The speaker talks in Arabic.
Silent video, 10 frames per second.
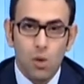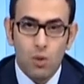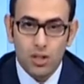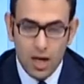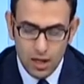
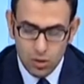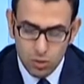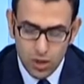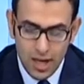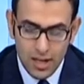وضح
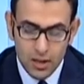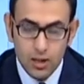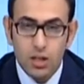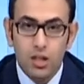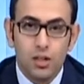انه كان
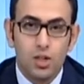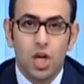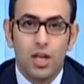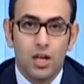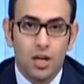
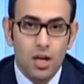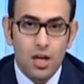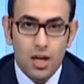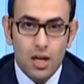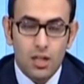الشركه
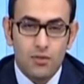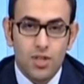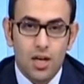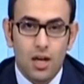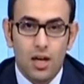
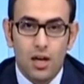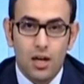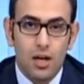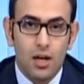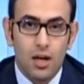
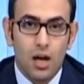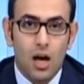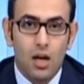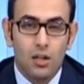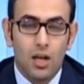نفسها
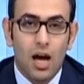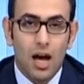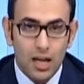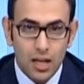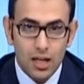عارضه
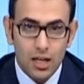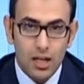على